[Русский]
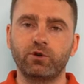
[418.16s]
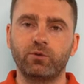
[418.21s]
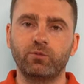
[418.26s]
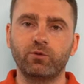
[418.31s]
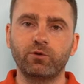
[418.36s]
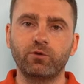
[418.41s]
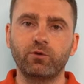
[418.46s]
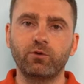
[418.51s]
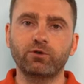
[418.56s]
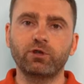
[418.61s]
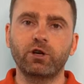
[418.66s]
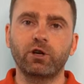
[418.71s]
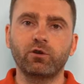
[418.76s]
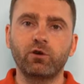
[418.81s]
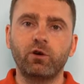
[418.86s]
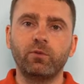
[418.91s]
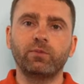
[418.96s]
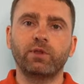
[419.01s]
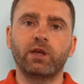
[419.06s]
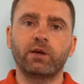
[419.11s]
всем, у него уже
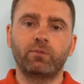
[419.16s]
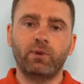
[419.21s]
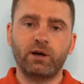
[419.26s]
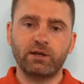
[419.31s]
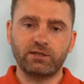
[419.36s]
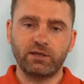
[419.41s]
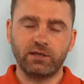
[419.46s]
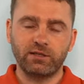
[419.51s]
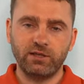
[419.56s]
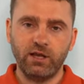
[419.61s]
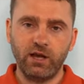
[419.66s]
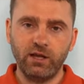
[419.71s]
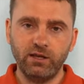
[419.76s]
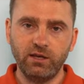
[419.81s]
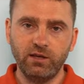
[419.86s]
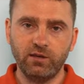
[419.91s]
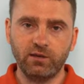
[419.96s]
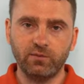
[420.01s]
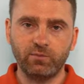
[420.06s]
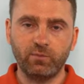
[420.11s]
огромная база
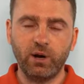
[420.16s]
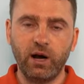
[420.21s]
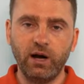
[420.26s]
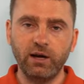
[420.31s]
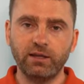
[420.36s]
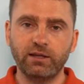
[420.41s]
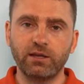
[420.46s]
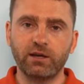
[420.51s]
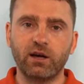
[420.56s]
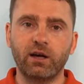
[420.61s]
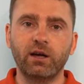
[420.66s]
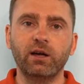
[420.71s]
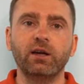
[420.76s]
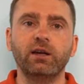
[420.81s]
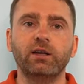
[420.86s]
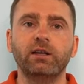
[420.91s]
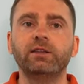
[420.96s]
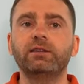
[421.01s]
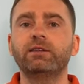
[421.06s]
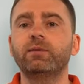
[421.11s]
знаний и практика,
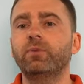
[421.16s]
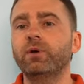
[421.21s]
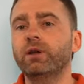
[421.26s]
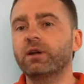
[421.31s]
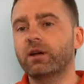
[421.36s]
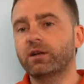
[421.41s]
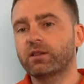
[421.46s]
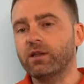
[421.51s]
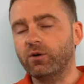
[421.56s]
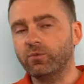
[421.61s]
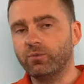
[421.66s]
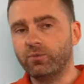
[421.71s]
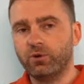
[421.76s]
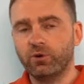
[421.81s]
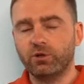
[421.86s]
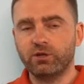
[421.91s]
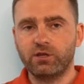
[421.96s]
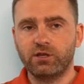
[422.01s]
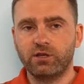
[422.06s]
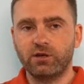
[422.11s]
и теперь, когда он
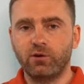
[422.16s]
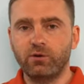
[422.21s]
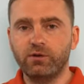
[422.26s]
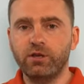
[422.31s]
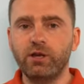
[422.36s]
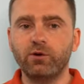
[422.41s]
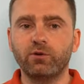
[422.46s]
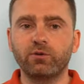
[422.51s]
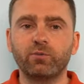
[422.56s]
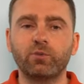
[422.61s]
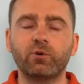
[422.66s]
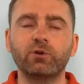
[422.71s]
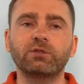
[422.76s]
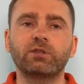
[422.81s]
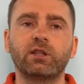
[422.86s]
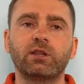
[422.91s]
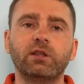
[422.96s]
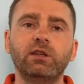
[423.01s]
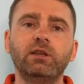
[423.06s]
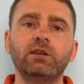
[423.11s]
берет этих людей, он
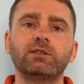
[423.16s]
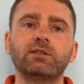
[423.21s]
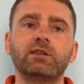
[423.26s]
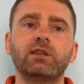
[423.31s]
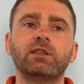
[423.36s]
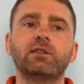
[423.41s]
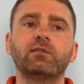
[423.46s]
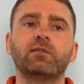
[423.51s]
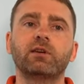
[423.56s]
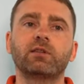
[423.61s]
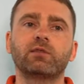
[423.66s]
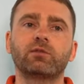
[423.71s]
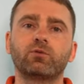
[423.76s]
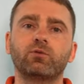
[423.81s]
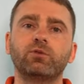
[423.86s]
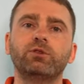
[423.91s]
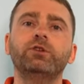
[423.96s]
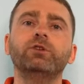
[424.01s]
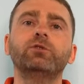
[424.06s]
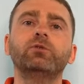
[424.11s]
просто на них скидывает
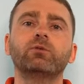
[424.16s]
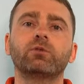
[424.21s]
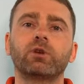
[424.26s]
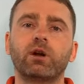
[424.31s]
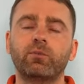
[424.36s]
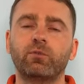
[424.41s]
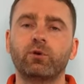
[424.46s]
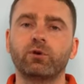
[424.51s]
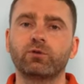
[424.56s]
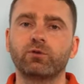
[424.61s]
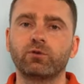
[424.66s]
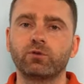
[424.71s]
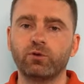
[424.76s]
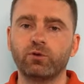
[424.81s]
рутинную работу,